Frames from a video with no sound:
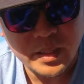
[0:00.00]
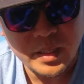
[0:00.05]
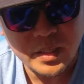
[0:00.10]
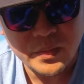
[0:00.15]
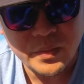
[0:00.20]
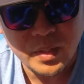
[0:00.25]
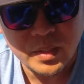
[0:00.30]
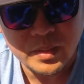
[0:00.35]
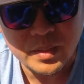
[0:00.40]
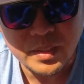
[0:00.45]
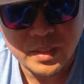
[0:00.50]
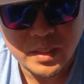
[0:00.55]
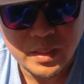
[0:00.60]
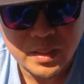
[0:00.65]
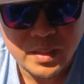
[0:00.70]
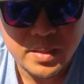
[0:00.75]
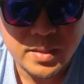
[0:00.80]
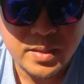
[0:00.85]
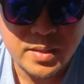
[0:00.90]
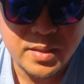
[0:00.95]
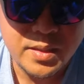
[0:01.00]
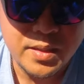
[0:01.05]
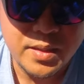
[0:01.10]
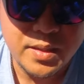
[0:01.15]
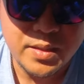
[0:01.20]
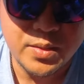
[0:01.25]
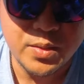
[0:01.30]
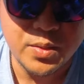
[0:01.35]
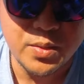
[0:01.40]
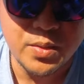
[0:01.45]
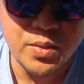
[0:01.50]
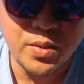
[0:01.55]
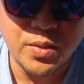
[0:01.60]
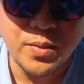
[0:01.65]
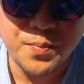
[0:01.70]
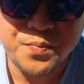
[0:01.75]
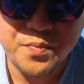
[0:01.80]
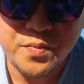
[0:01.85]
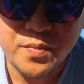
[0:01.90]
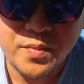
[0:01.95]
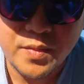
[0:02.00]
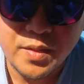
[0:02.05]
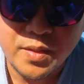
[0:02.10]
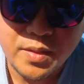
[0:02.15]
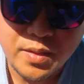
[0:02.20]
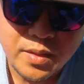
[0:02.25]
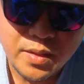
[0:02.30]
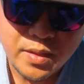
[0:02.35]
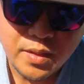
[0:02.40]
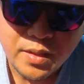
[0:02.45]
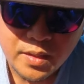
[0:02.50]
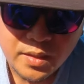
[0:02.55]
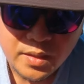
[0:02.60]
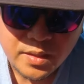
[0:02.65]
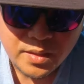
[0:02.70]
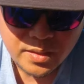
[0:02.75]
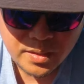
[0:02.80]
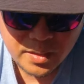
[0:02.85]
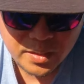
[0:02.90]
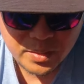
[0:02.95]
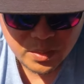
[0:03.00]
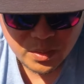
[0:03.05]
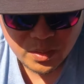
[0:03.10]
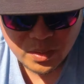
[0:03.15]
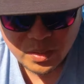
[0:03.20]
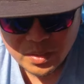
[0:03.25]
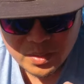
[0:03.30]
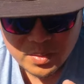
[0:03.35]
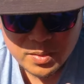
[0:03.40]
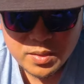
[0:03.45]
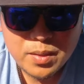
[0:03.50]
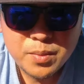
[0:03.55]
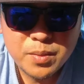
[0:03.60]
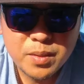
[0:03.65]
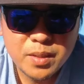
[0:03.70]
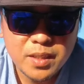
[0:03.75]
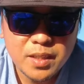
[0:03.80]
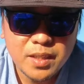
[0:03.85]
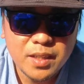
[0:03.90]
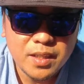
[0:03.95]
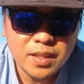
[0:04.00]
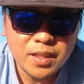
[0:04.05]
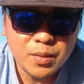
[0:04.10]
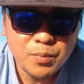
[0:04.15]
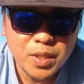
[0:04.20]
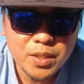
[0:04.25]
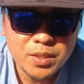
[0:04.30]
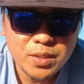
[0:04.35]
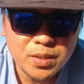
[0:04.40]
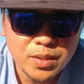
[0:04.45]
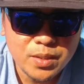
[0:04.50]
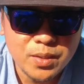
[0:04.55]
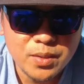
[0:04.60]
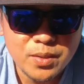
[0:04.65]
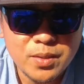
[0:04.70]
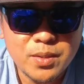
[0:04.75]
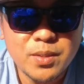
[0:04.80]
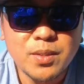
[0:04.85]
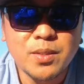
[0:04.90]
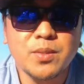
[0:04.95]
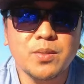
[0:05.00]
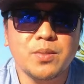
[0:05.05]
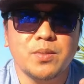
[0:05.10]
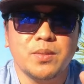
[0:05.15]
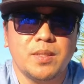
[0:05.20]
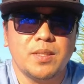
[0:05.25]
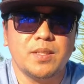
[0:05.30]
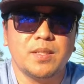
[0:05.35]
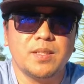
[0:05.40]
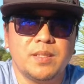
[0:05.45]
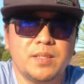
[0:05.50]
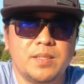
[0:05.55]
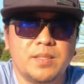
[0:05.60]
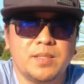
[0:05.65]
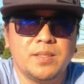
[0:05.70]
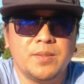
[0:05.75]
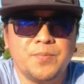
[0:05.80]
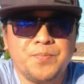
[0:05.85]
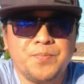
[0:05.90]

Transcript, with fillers: air filter so ito uh, kabalos yung ano kung uh,